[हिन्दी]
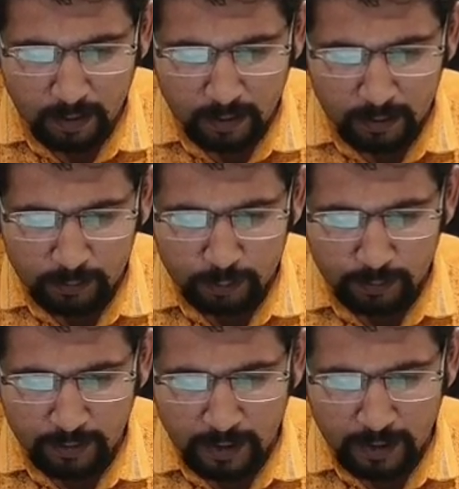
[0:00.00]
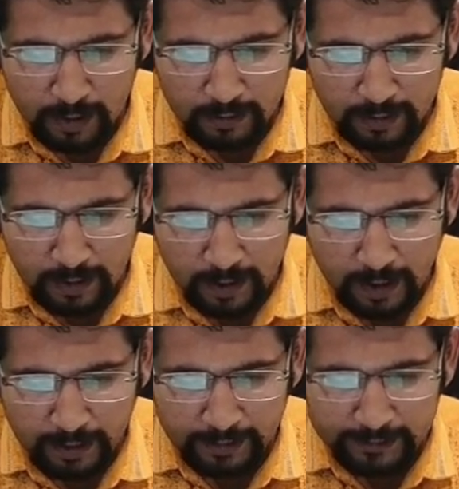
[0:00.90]
इसको हम यहाँ लिखते हैं
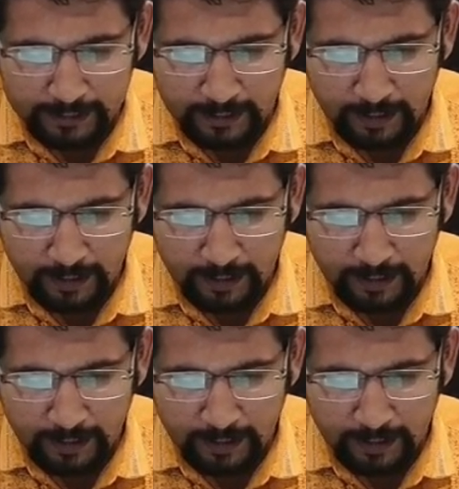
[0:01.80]
आई सी